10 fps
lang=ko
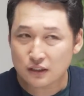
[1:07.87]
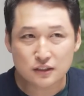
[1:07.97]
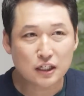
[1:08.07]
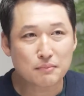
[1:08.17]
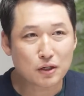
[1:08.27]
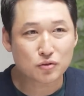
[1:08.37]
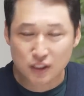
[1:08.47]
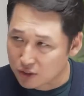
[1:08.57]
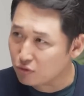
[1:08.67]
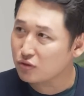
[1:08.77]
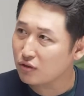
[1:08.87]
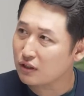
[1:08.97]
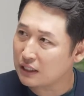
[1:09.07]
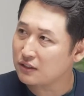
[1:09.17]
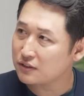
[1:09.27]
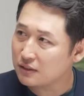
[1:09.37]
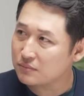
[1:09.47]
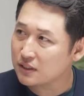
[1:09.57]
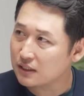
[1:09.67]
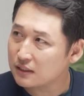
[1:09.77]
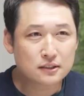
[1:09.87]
그게 바로 채권과 관련됩니다. 아.